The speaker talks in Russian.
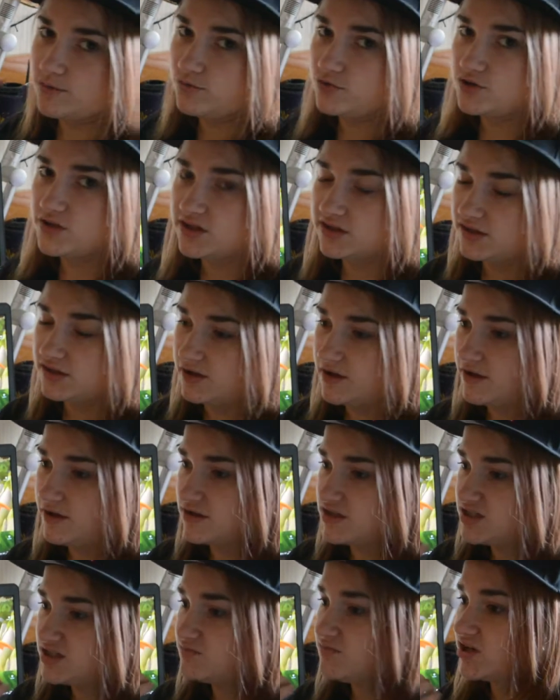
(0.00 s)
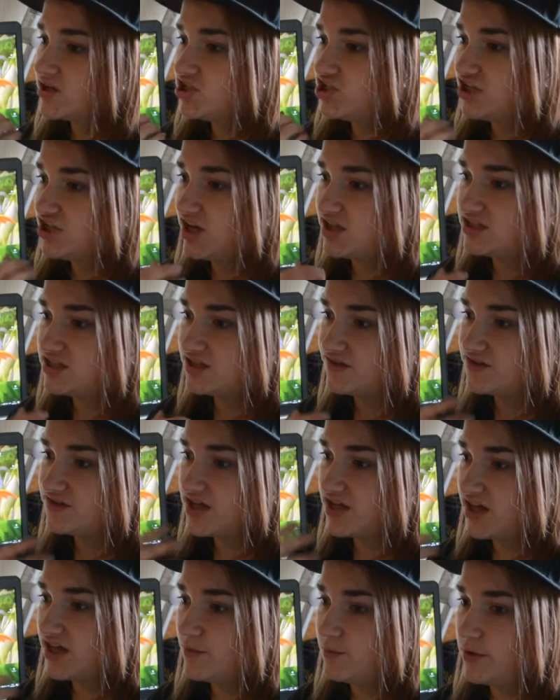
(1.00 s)
будет э, смягчать
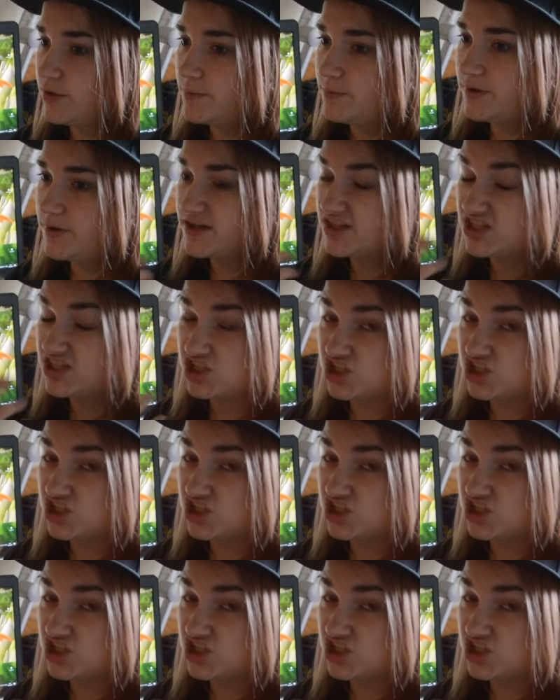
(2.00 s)
всякие БПС,